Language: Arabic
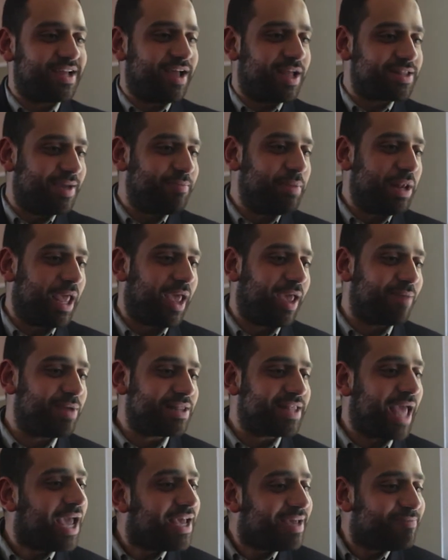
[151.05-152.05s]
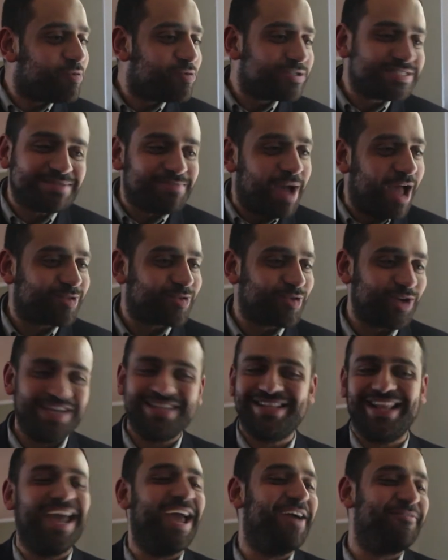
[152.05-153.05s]
هتعملي ايه ما اي موسم
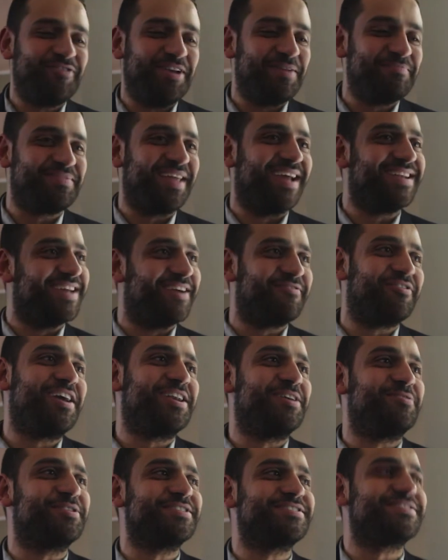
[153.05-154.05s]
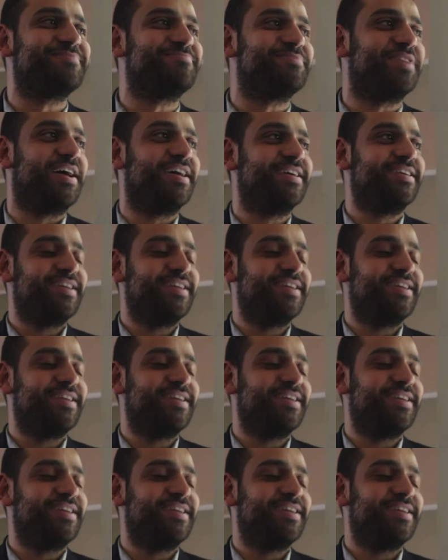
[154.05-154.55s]
هتروحي تلاقي افلام ثانيه فاحنا ونصيبنا